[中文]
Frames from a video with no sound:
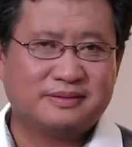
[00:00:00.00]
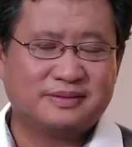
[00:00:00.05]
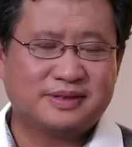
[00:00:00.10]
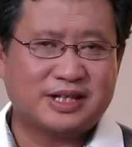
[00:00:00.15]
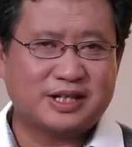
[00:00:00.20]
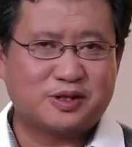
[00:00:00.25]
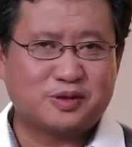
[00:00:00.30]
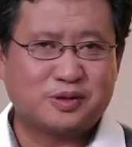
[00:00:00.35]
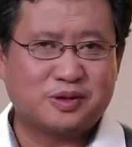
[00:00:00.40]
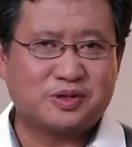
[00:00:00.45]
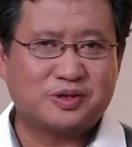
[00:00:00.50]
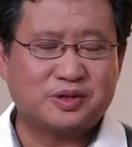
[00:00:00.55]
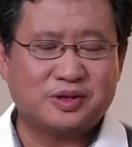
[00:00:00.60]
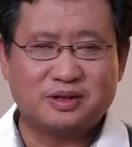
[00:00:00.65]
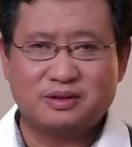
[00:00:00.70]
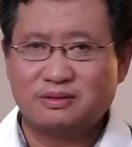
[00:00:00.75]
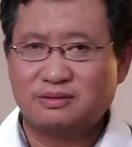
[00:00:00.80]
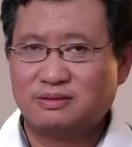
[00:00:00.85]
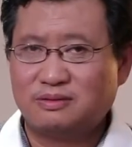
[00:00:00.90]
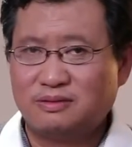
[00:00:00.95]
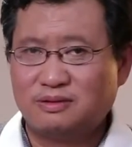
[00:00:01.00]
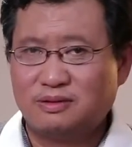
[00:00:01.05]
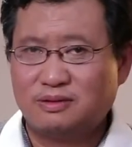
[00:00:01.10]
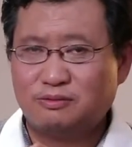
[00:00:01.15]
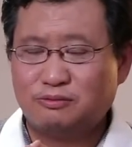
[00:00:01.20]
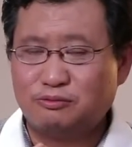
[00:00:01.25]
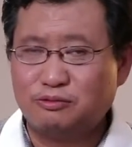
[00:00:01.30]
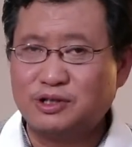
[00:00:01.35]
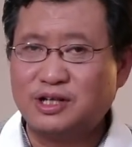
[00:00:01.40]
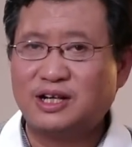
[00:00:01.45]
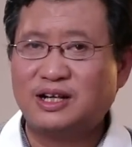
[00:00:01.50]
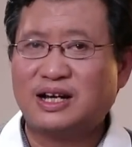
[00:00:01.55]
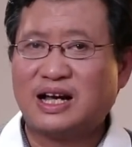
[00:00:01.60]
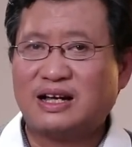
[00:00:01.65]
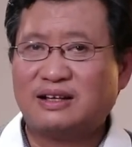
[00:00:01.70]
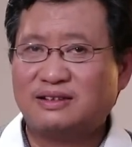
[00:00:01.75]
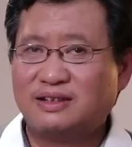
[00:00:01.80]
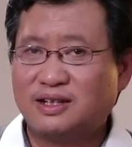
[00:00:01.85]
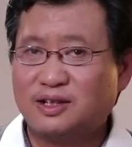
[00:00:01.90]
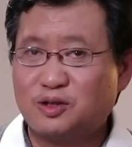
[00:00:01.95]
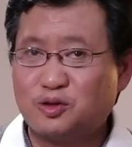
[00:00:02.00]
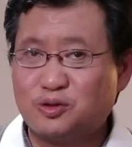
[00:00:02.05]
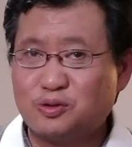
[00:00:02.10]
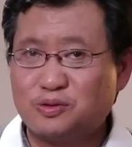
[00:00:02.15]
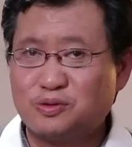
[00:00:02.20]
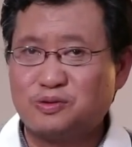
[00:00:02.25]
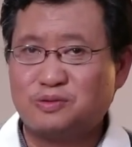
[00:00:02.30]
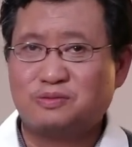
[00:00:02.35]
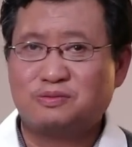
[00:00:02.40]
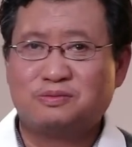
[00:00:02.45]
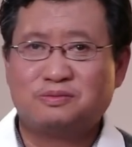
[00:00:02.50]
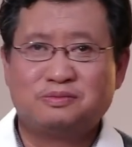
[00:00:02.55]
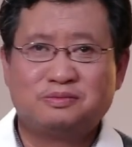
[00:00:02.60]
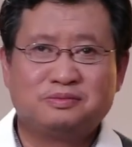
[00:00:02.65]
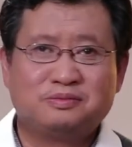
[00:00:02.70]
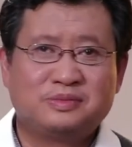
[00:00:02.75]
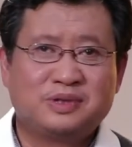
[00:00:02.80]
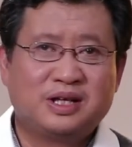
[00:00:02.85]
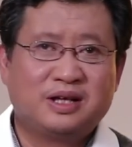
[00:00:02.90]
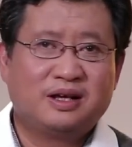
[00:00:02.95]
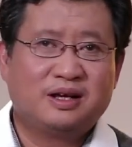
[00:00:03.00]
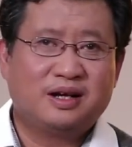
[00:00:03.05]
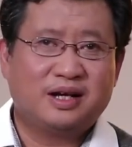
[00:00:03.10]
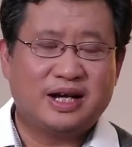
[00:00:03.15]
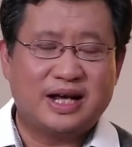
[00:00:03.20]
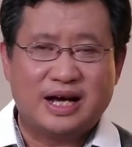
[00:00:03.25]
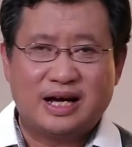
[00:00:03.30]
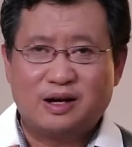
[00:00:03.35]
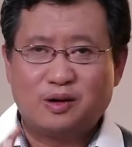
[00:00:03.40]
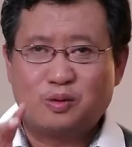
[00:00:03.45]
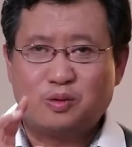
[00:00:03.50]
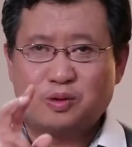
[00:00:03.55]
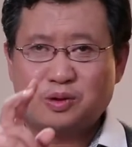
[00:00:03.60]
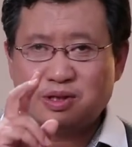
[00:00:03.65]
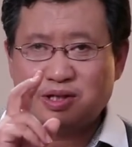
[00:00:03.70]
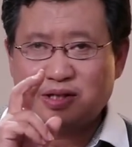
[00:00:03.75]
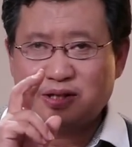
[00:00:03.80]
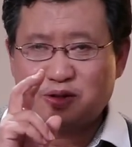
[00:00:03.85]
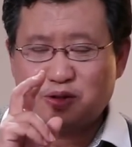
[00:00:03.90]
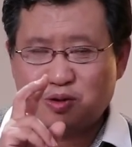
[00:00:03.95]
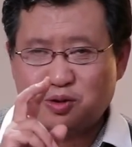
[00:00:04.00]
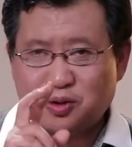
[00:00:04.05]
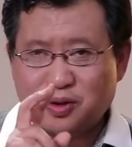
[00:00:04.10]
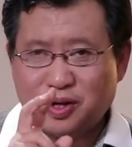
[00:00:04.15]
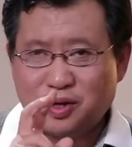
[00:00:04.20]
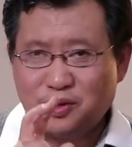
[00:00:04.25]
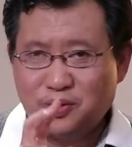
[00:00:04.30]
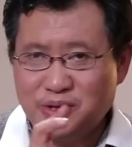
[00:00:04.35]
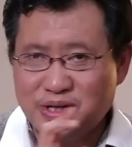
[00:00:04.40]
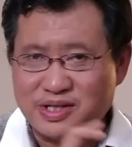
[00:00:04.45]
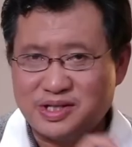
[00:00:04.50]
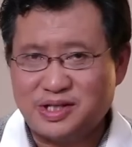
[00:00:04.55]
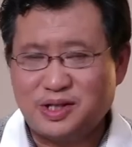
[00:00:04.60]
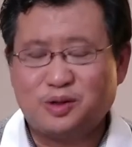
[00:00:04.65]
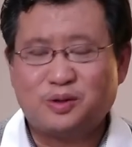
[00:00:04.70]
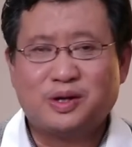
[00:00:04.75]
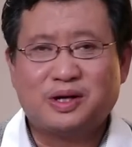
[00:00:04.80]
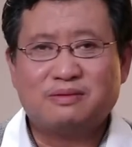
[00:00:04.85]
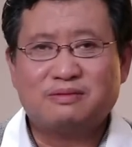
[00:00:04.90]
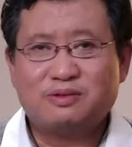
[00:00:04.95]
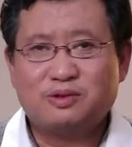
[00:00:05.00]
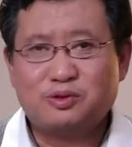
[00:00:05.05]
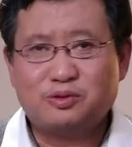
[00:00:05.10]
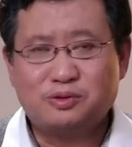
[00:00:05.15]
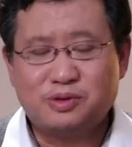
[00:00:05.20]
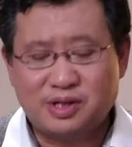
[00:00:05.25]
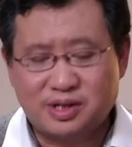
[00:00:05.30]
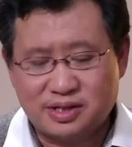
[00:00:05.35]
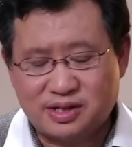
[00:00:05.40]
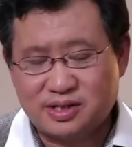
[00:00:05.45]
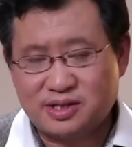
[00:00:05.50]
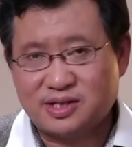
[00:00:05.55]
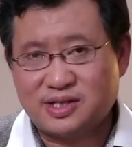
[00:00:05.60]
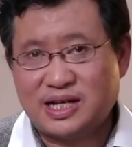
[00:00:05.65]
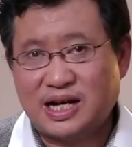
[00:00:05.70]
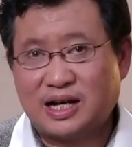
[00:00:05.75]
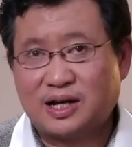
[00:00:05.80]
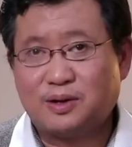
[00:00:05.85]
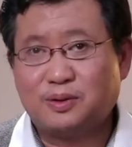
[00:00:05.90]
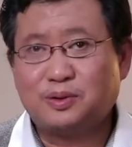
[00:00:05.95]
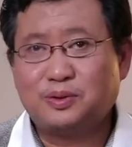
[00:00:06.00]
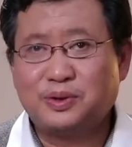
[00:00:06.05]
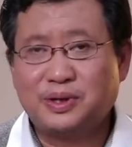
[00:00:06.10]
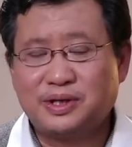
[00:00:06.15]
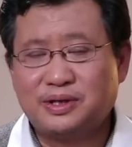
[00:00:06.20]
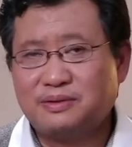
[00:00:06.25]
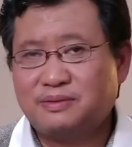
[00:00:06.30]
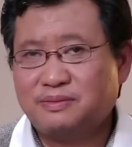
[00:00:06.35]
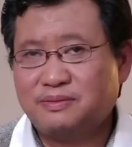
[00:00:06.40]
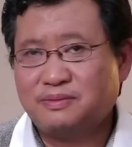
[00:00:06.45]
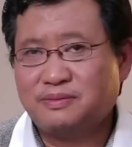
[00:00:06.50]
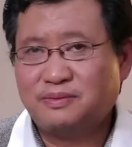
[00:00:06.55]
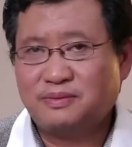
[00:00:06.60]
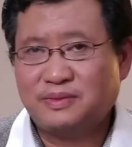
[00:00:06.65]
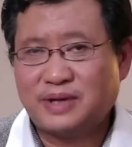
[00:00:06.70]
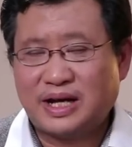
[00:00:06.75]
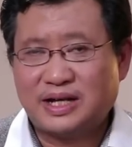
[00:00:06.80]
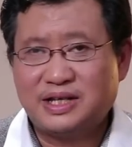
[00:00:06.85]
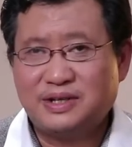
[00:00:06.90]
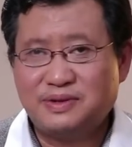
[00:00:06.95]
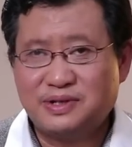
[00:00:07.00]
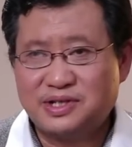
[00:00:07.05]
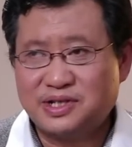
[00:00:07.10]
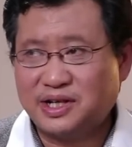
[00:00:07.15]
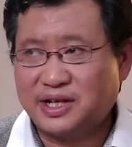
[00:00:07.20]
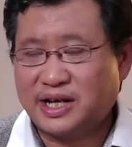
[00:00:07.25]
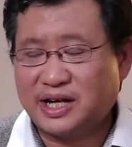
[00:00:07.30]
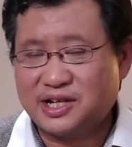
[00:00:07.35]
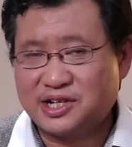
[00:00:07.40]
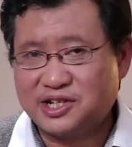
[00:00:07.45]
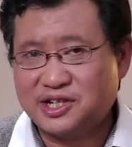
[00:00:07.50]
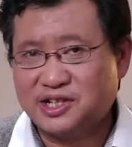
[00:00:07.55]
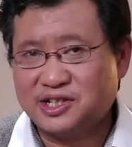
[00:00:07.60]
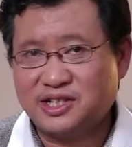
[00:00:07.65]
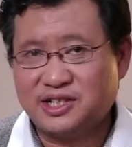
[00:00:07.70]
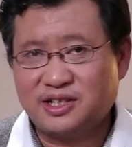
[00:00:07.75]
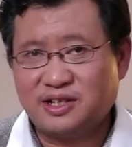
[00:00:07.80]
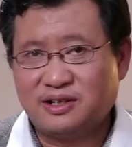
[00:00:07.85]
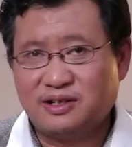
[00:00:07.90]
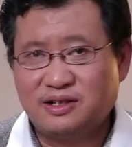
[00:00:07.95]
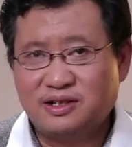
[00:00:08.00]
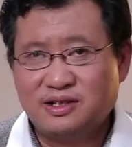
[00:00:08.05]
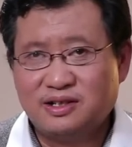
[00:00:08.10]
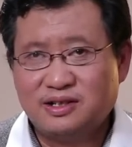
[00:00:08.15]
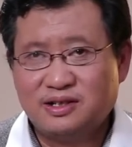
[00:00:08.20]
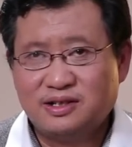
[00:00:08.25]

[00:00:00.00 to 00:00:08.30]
再说说乌克兰和中共两国的权贵集团如何私下勾兑的。啊，因为这里还涉及到